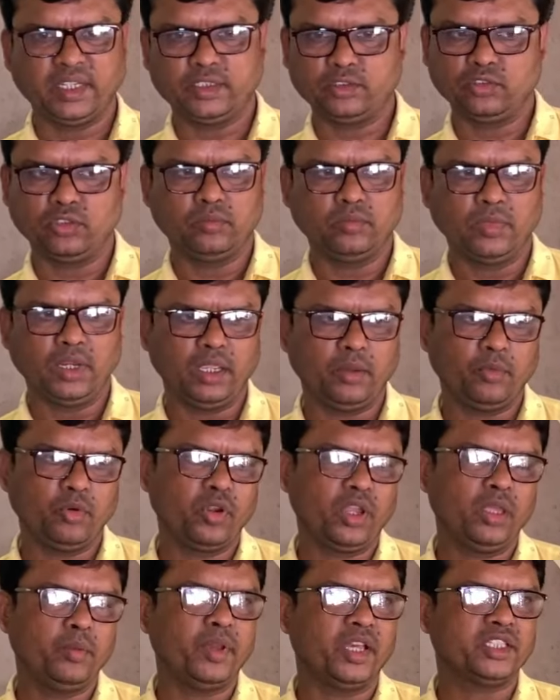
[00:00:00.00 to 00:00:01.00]
একদম আচ্ছা। এবং
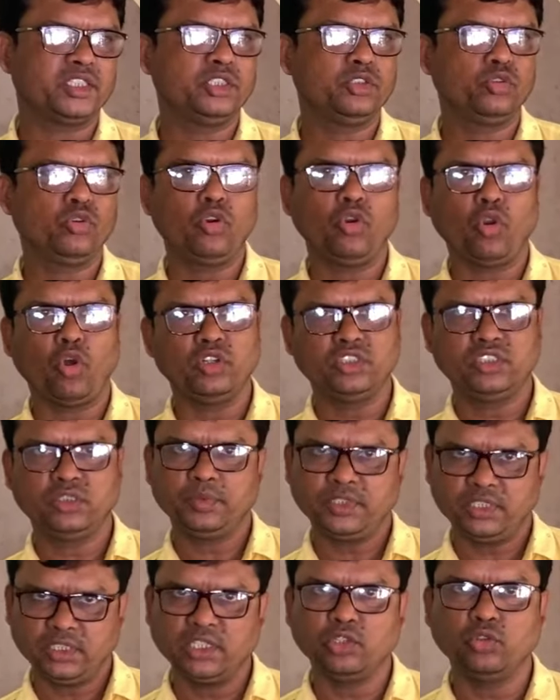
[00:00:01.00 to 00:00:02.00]
এই মেশিনগুলোর
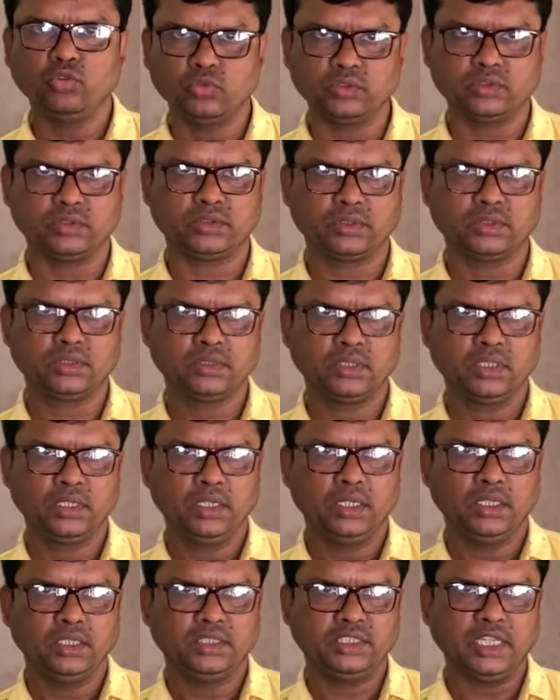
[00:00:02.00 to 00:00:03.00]
লংজিভিটি হিউজ
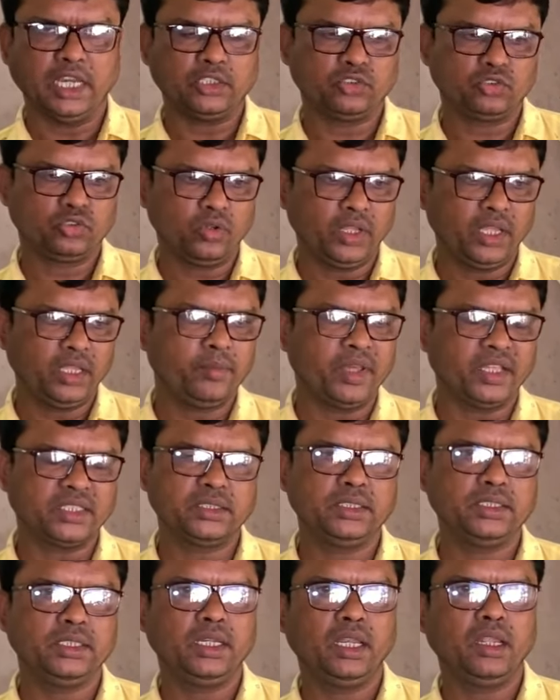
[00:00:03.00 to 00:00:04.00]
আচ্ছা। যার জন্য এই
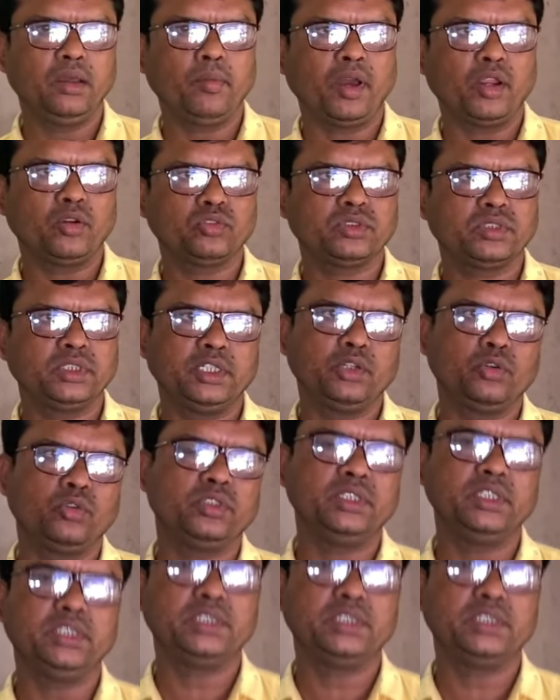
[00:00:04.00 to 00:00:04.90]
মেশিন নিলে মানুষ দীর্ঘদিন